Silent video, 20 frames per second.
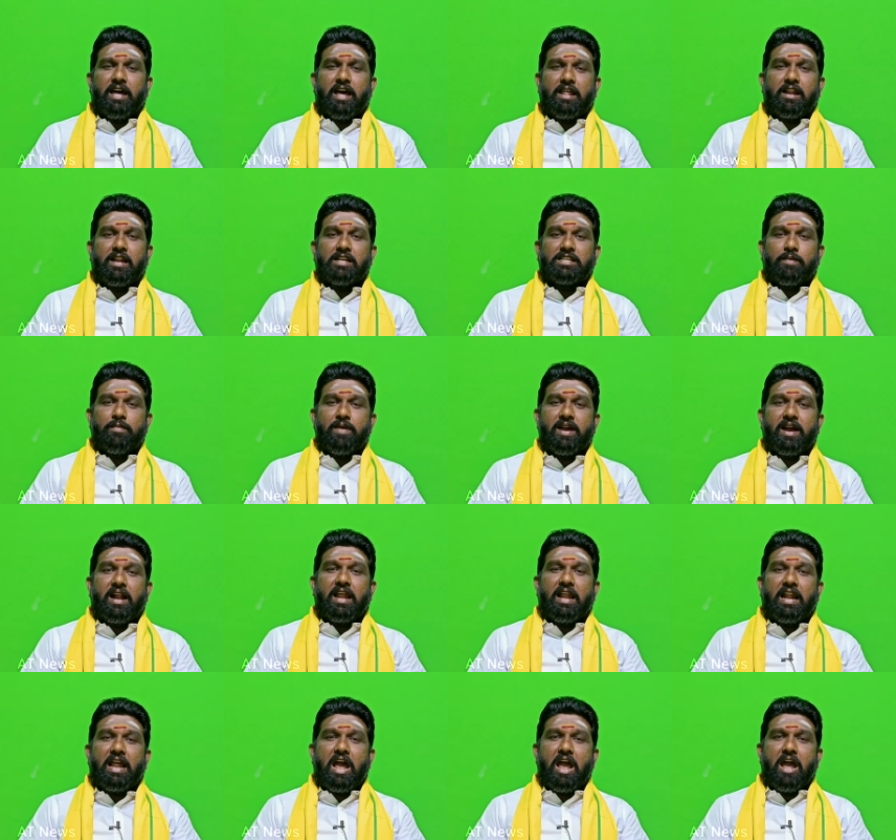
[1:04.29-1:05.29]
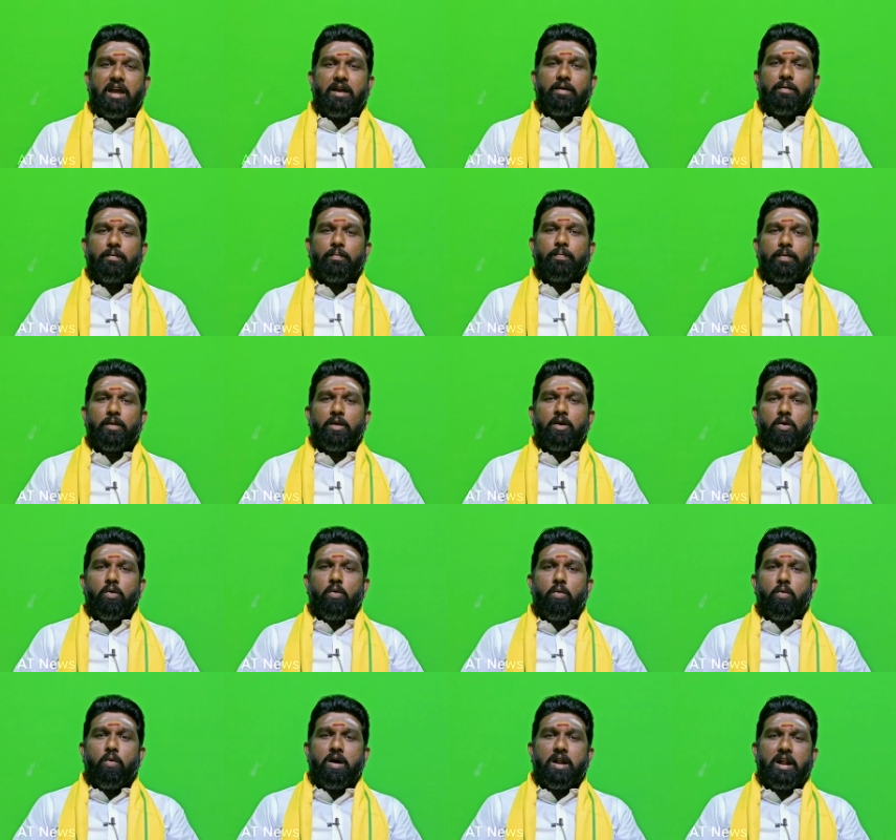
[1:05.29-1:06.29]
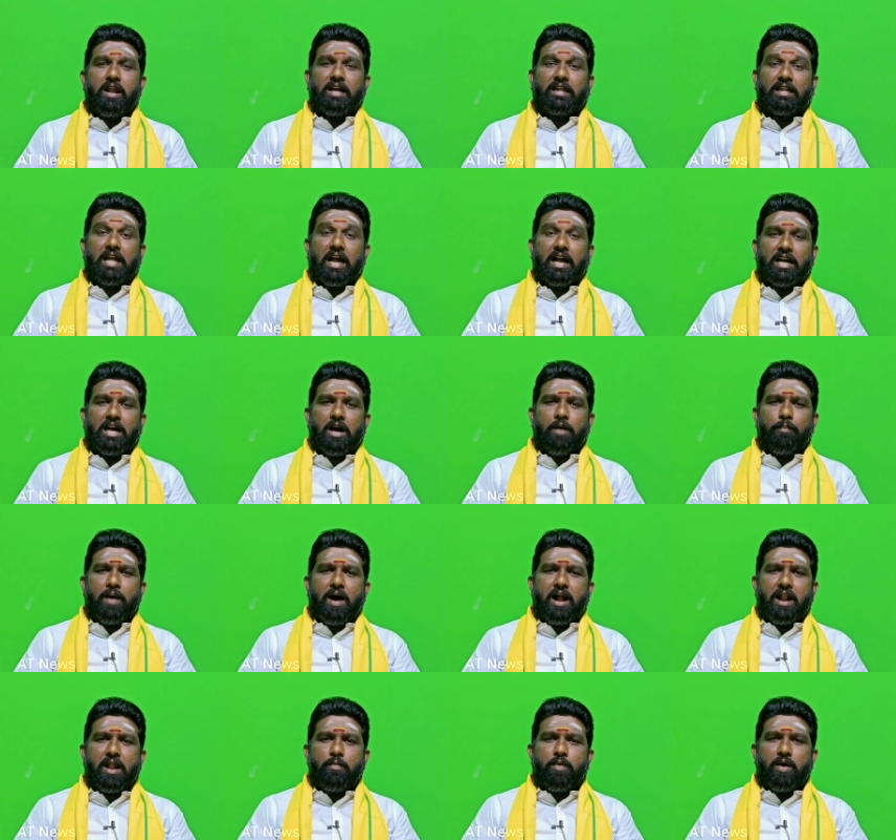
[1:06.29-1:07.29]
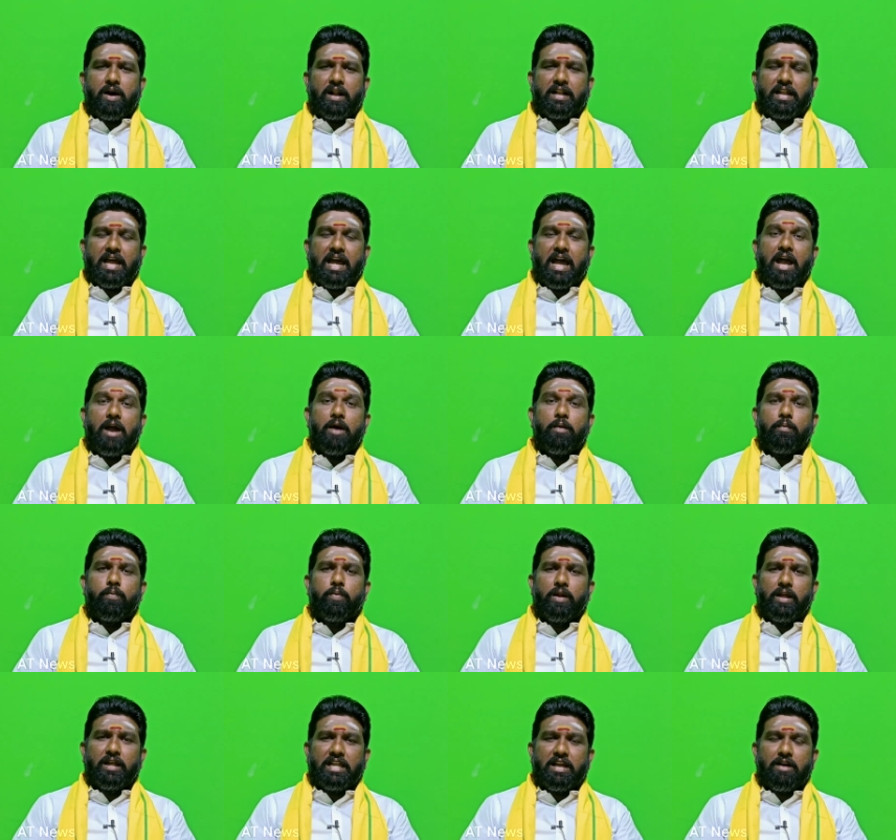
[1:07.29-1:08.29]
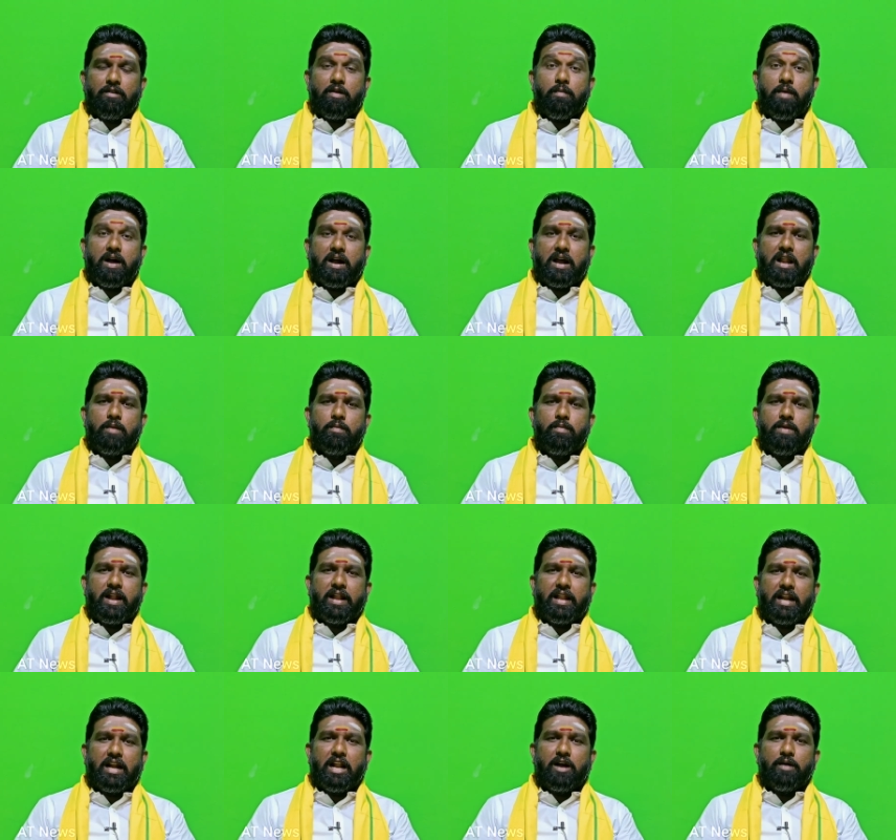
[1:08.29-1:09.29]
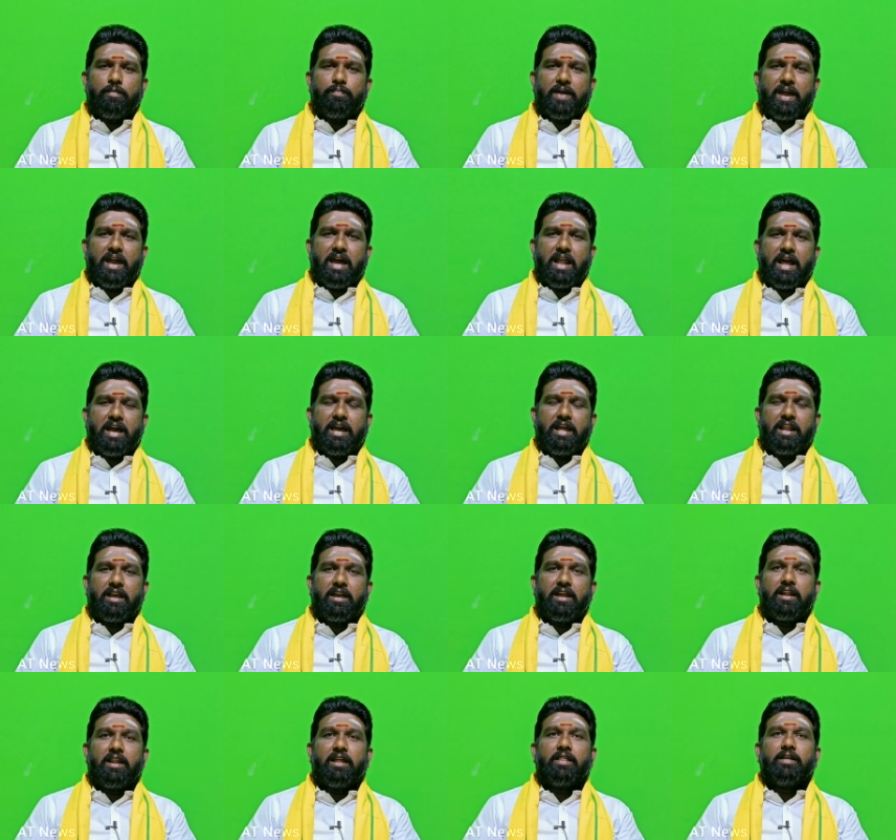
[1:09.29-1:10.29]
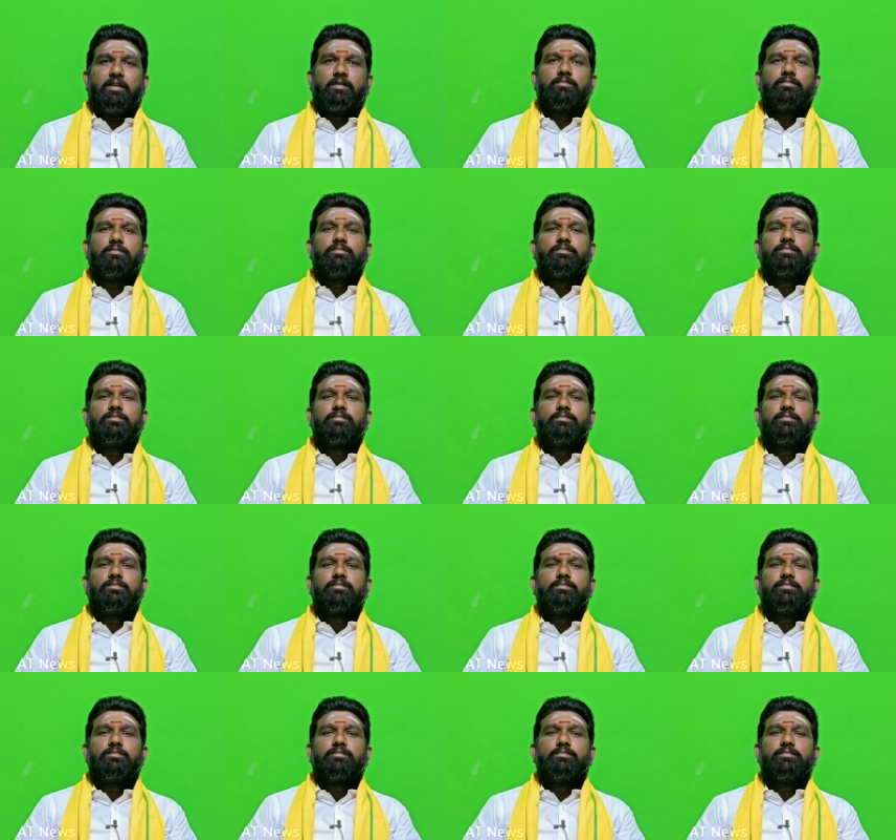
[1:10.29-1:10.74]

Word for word: தேர்தல் சமயங்களிலே உங்களுக்கு தக்க பாடம் புகட்ட புலித்தேவர் மக்கள் முன்னேற்ற கழகம் தயாராக இருக்கின்றது